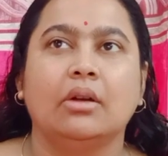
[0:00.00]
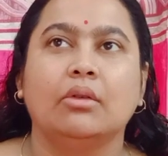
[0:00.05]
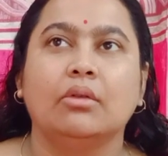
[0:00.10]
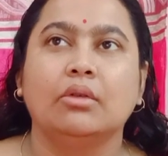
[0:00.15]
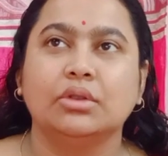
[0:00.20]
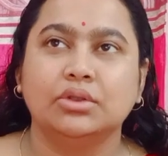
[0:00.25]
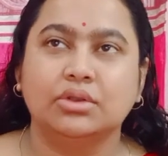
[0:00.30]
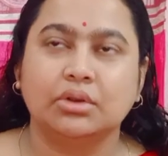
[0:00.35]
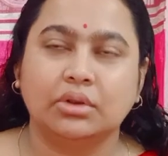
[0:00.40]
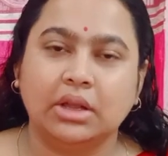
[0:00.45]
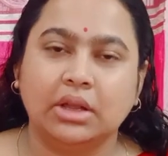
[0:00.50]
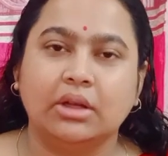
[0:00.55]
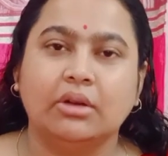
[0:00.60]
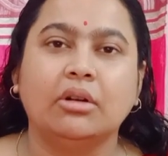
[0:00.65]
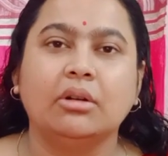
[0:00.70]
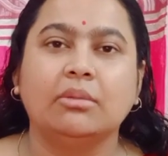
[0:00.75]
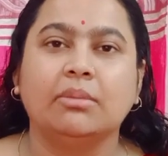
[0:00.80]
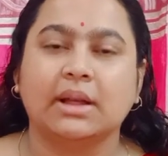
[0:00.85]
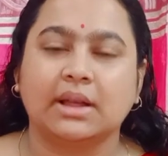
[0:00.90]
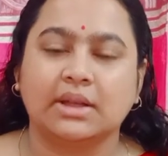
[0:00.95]
ওর জন্যই
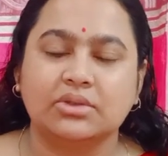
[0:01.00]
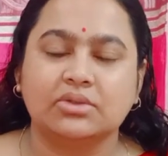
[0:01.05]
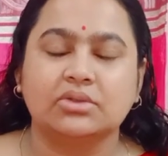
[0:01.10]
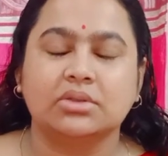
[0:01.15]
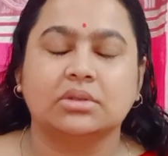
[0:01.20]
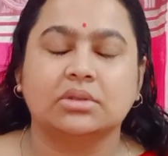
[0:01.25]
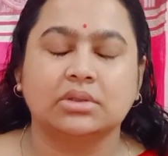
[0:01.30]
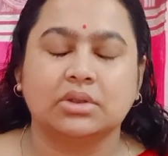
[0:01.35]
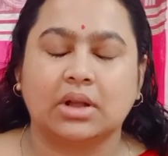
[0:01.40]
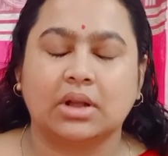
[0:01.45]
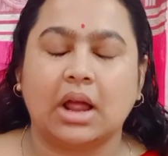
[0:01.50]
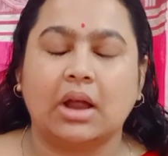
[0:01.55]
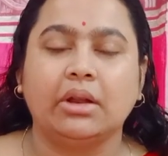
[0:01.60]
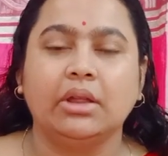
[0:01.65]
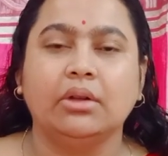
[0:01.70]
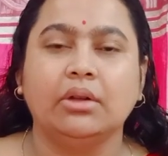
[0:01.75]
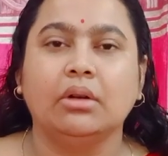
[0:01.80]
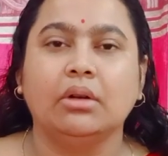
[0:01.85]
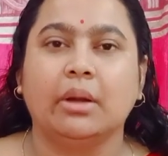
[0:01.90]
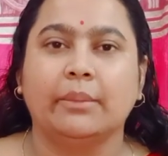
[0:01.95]
হোক বা কিছু
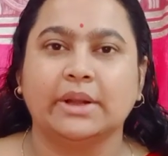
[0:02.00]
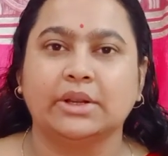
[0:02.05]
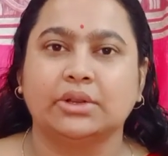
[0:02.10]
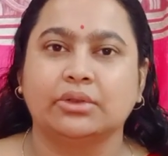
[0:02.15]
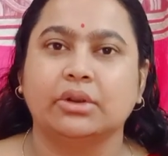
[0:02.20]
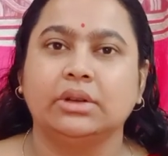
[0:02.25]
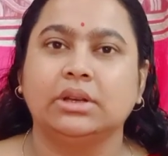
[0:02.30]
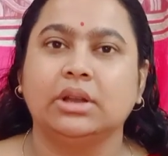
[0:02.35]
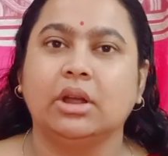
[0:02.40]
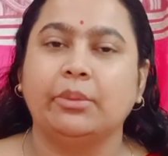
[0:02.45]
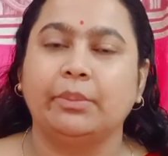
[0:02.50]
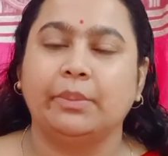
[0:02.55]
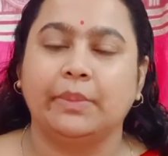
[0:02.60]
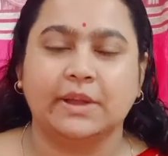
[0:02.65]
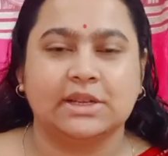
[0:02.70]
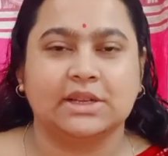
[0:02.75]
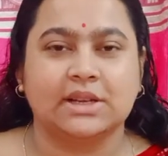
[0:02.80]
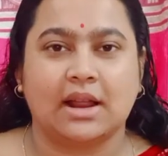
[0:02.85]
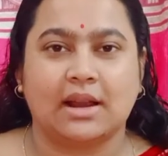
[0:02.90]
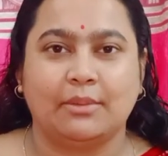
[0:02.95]
কারণেই হোক আমার শরীরটা
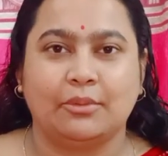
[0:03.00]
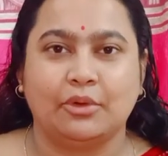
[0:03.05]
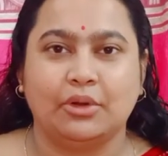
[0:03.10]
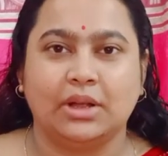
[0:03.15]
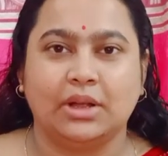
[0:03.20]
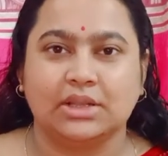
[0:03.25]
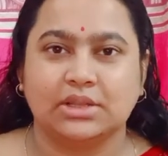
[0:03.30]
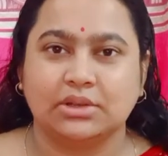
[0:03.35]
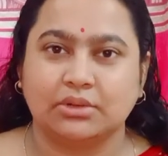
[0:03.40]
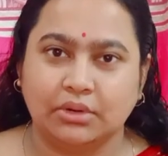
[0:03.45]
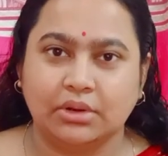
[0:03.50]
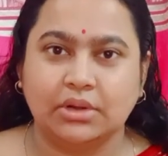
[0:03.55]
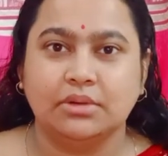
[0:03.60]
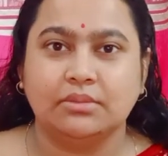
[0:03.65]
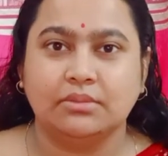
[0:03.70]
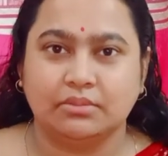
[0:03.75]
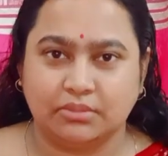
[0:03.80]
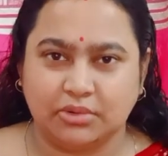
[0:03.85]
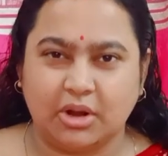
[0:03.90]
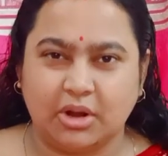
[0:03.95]
বেশ খারাপ হয়ে গেছে ওই
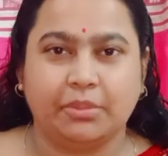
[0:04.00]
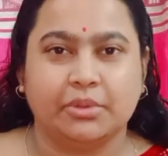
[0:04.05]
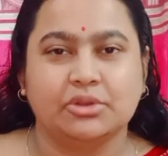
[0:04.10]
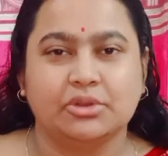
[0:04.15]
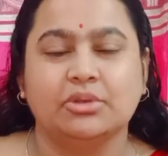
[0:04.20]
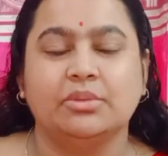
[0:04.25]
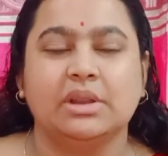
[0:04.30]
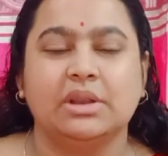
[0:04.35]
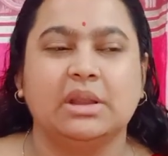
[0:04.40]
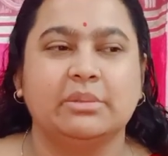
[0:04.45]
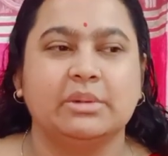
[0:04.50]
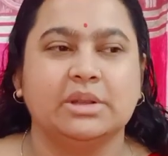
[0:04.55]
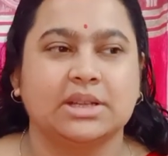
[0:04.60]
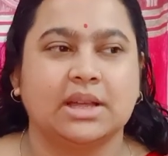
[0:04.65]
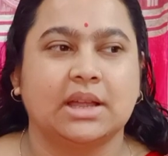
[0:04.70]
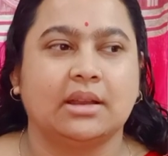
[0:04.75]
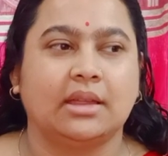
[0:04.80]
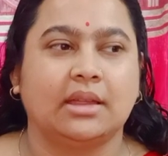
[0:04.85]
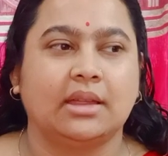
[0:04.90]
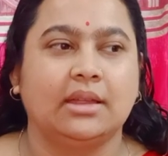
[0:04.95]
সব কিছু মিশে
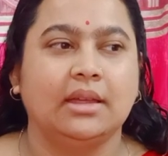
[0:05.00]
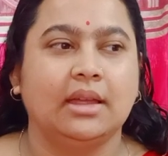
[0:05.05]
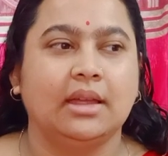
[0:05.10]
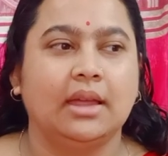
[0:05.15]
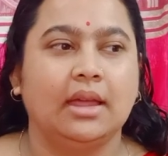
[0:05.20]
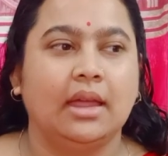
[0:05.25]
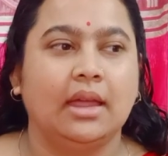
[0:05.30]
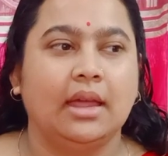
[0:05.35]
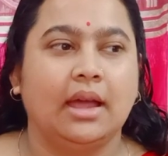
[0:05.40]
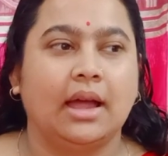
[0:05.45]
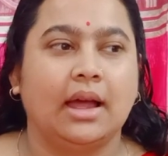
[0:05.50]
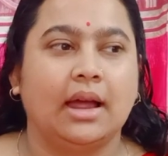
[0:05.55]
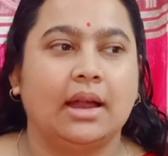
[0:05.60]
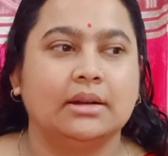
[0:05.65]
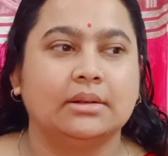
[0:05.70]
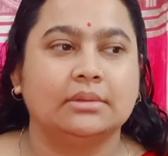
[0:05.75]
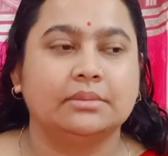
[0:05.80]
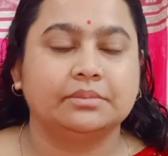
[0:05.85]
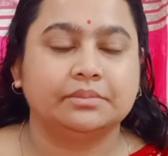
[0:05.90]
আর কি আর